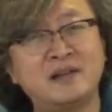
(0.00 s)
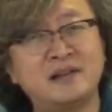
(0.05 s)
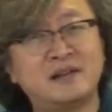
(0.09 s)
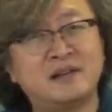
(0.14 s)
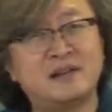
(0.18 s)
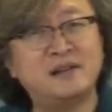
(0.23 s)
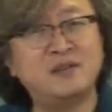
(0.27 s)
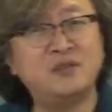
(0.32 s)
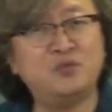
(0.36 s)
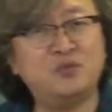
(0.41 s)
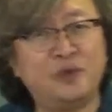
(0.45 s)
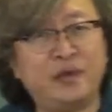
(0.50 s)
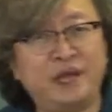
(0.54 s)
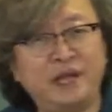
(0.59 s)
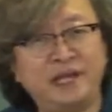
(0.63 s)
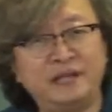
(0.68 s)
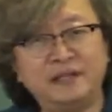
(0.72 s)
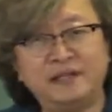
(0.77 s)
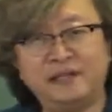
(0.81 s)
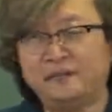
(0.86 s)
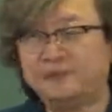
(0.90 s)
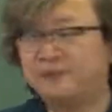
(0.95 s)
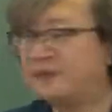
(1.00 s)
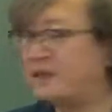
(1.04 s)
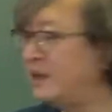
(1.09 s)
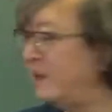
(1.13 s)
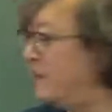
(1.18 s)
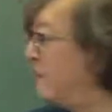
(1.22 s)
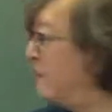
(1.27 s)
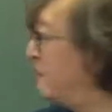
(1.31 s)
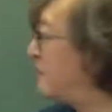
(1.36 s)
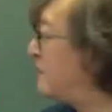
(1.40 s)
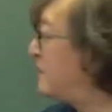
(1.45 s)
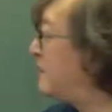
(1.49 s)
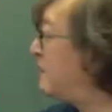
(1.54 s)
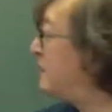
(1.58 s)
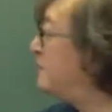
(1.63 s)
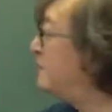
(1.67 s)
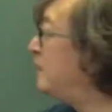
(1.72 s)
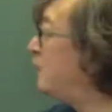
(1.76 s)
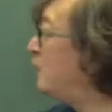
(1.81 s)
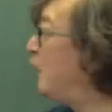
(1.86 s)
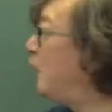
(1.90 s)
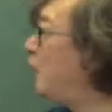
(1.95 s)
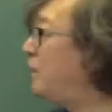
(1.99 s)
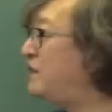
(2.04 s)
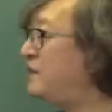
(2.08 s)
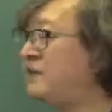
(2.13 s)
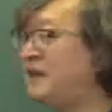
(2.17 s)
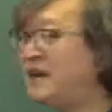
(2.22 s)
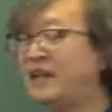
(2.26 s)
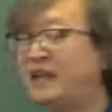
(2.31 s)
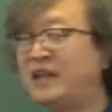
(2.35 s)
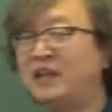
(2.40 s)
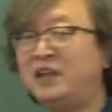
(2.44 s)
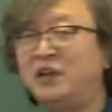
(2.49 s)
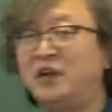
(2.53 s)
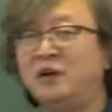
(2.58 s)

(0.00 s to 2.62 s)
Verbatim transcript: 그 외에는 금고 이상의